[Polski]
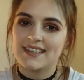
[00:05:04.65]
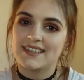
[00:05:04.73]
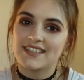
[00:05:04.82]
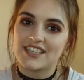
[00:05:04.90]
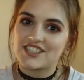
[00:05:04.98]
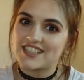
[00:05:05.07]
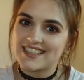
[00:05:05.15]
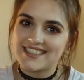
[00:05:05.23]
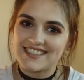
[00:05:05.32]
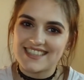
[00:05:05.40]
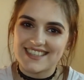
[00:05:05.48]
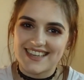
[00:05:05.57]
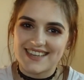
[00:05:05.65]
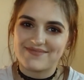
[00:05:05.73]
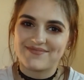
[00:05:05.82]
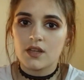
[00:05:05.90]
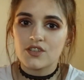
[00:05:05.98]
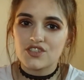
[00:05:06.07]
Na szczęście nie.
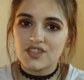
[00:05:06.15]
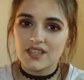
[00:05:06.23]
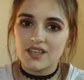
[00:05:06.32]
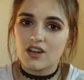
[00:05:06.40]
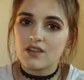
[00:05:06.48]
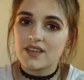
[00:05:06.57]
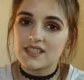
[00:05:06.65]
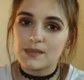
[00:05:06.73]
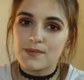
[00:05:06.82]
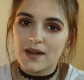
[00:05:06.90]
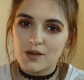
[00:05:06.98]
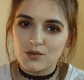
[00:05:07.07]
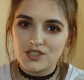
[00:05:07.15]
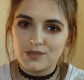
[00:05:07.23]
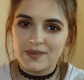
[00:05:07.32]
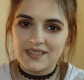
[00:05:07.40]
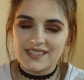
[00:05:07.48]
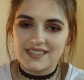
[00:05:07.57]
Czy kiedykolwiek zabrakło Ci
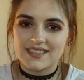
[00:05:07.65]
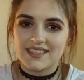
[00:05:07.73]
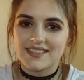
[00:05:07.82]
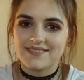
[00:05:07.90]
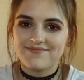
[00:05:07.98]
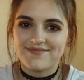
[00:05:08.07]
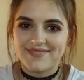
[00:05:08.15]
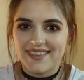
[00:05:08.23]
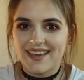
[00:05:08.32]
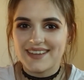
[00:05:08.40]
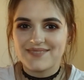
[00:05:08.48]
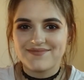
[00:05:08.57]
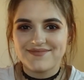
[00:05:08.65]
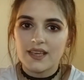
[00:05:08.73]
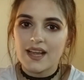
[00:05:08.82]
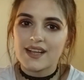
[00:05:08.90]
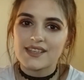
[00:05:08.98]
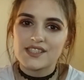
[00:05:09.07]
benzyny? Nie.
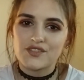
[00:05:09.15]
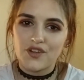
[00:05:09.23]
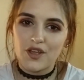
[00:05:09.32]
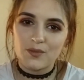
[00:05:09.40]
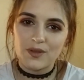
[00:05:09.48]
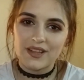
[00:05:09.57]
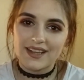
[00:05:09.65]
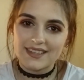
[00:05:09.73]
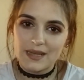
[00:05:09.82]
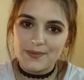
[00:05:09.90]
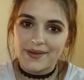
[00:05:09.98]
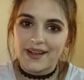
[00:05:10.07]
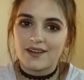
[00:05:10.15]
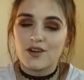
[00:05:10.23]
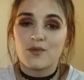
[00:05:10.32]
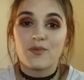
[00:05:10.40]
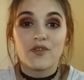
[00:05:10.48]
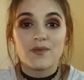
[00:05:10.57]
Jaka jest Twoja ulubiona kanapka?
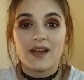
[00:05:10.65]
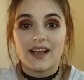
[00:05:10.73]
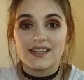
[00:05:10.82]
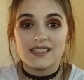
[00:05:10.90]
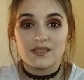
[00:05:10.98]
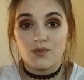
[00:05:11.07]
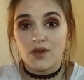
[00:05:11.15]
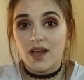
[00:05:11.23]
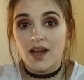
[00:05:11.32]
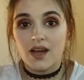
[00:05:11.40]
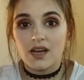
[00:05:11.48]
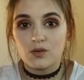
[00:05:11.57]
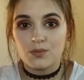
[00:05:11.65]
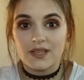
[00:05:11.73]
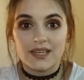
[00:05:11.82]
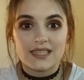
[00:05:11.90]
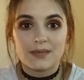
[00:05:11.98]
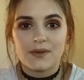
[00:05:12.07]
O, powiem jaka jest moja ulubiona
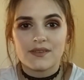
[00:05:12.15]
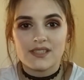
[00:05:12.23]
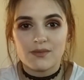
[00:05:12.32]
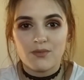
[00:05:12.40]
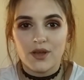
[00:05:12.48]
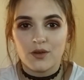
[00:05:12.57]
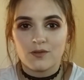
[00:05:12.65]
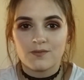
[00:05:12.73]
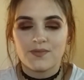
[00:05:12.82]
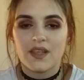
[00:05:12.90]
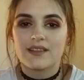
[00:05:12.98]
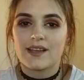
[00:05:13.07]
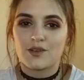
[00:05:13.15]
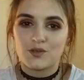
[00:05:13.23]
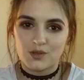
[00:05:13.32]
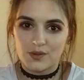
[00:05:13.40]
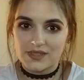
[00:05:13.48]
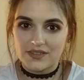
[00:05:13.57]
kanapka w Subwayu. Taką,
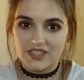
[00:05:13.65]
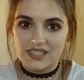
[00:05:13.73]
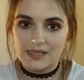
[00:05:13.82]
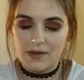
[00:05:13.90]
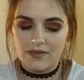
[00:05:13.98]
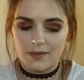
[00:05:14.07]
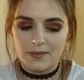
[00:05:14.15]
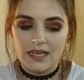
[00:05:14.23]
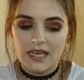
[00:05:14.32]
którą zawsze zamawiam.